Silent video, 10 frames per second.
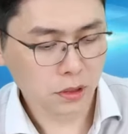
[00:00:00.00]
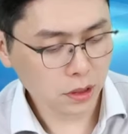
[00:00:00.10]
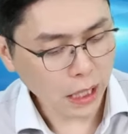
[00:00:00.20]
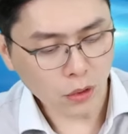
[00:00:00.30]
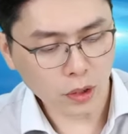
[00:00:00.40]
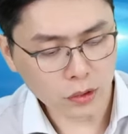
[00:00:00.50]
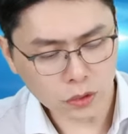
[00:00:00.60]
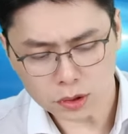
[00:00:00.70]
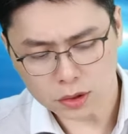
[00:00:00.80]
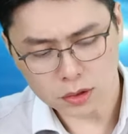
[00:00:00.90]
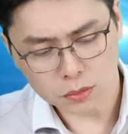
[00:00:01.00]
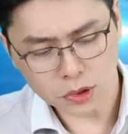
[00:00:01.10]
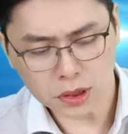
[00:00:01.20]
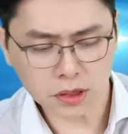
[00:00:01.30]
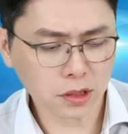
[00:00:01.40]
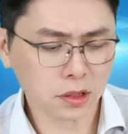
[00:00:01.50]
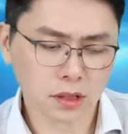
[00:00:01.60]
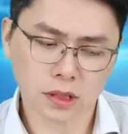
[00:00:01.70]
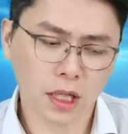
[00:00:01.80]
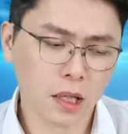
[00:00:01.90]
以安国来说，目前市值也
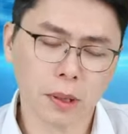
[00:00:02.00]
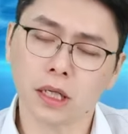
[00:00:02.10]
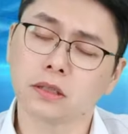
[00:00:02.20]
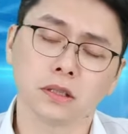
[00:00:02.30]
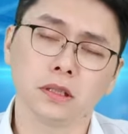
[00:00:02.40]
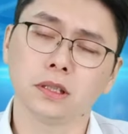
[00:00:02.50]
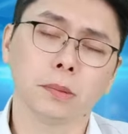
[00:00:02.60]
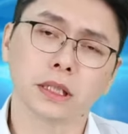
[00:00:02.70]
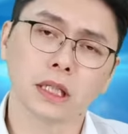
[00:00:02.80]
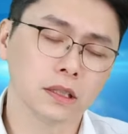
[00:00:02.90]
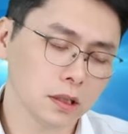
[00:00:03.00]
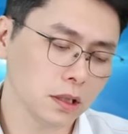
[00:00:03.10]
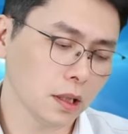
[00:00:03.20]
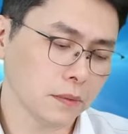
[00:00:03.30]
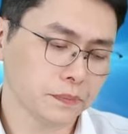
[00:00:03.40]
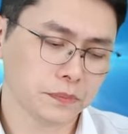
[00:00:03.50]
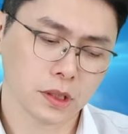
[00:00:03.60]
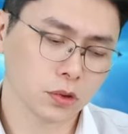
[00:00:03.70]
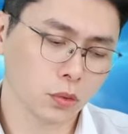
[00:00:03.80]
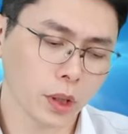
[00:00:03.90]
是在一百二十亿、一百三十亿啊，
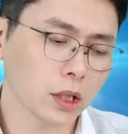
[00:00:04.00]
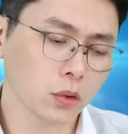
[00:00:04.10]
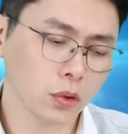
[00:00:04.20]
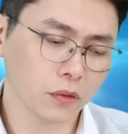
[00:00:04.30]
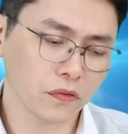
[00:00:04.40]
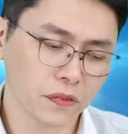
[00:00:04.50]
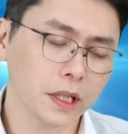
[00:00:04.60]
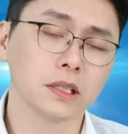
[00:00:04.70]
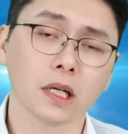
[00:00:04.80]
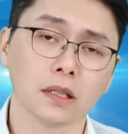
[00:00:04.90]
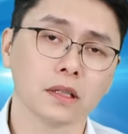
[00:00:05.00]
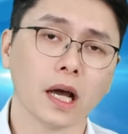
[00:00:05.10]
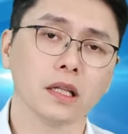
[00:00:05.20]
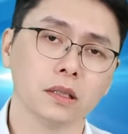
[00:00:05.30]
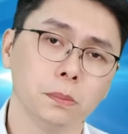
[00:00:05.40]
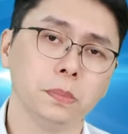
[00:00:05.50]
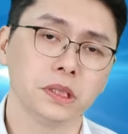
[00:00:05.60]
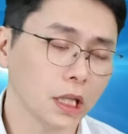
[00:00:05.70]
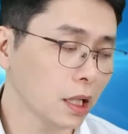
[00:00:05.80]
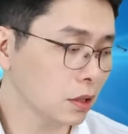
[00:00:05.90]
就未来都有非常大的比
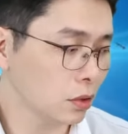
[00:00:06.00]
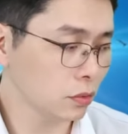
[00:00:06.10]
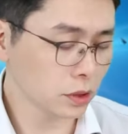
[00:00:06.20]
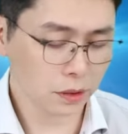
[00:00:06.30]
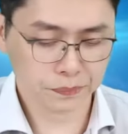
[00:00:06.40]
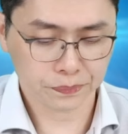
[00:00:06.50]
价的空间